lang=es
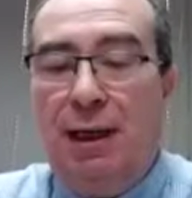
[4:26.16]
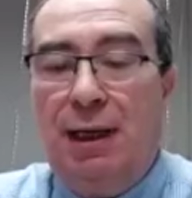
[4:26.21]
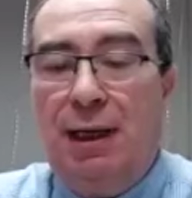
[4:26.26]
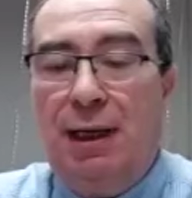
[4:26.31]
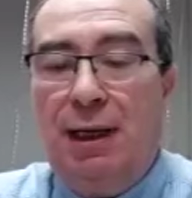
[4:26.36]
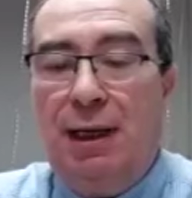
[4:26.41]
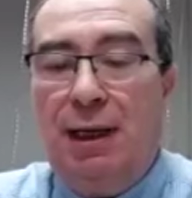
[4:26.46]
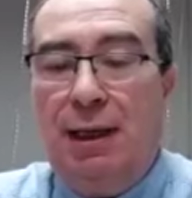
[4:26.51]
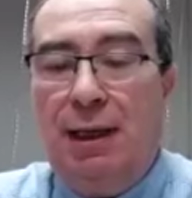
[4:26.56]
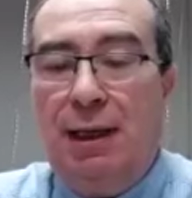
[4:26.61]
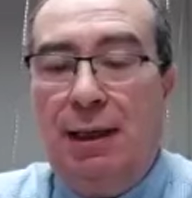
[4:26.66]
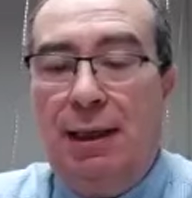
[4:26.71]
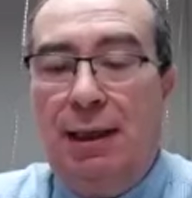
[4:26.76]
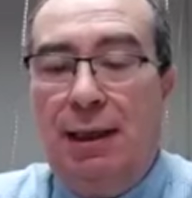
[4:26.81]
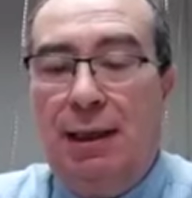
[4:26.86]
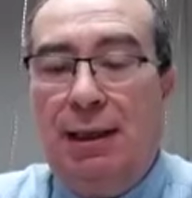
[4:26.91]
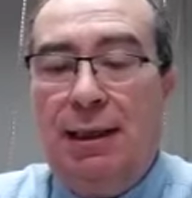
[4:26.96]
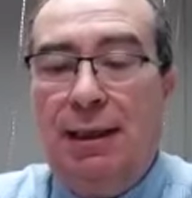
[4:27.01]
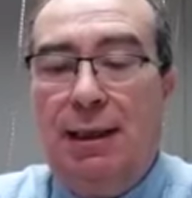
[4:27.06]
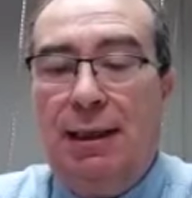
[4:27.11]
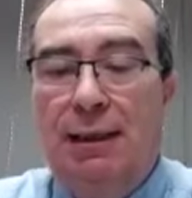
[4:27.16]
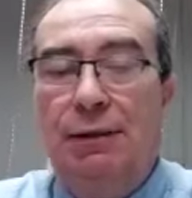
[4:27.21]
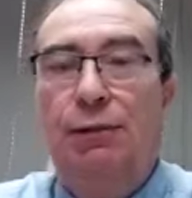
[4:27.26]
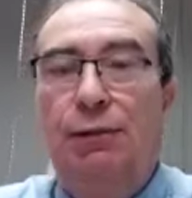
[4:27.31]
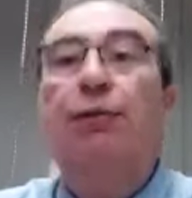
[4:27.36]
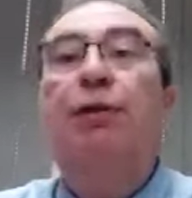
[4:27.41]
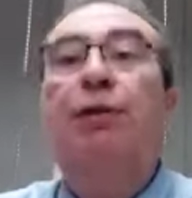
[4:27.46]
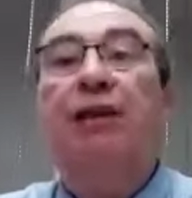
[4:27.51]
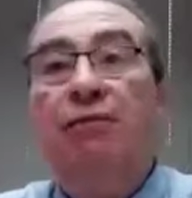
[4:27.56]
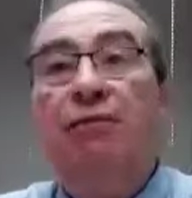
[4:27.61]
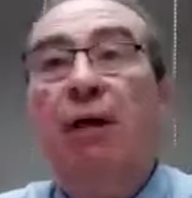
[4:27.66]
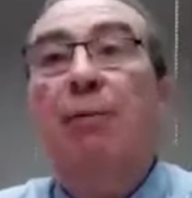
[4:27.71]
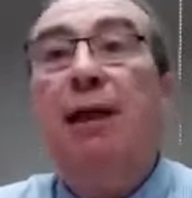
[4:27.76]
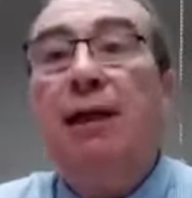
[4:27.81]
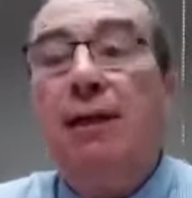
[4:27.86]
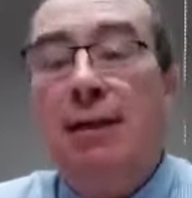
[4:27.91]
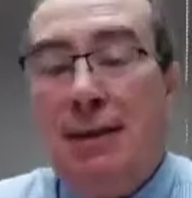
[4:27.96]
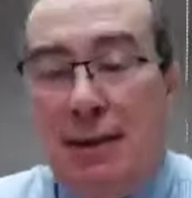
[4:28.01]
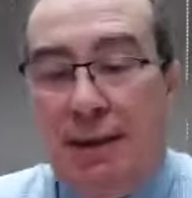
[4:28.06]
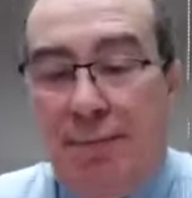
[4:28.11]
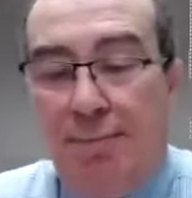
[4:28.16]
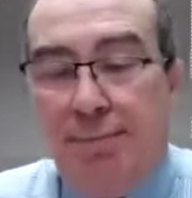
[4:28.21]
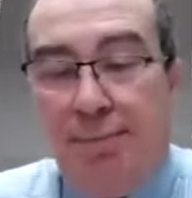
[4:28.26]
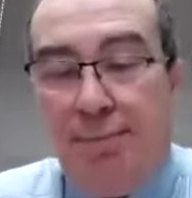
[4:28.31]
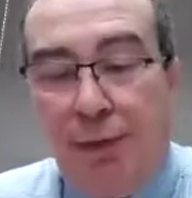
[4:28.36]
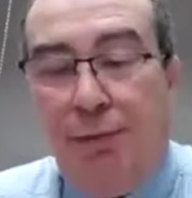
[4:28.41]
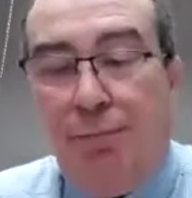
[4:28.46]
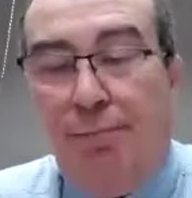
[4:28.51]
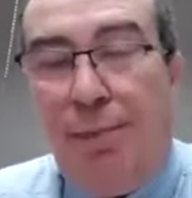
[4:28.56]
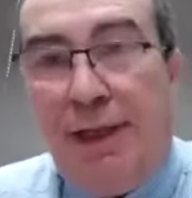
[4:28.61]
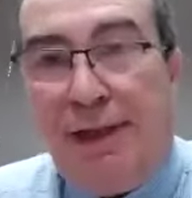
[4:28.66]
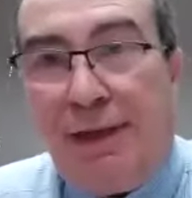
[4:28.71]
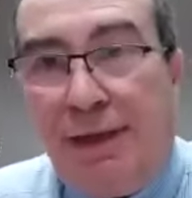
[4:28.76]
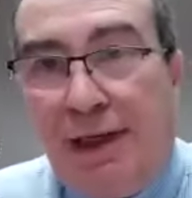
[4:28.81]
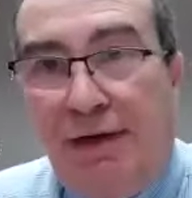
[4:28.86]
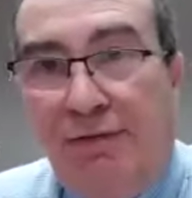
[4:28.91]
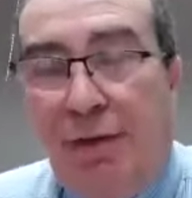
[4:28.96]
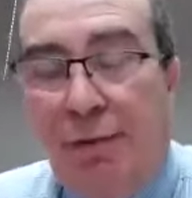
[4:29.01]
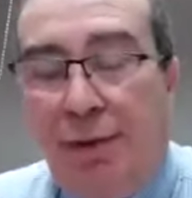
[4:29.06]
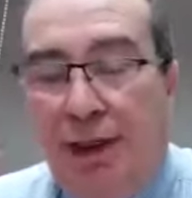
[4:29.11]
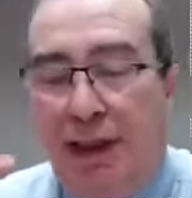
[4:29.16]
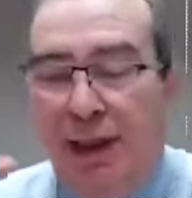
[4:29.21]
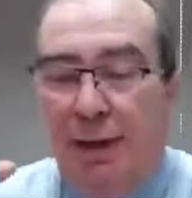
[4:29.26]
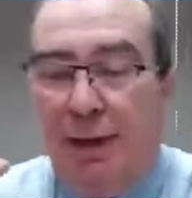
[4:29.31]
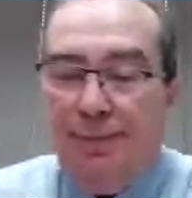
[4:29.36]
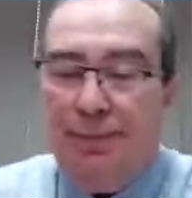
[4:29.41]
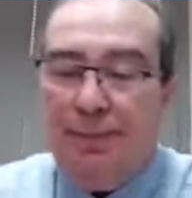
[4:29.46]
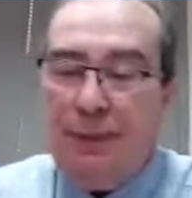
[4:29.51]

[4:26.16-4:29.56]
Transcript: a la entonces fábrica, perdón, plaza de la fábrica,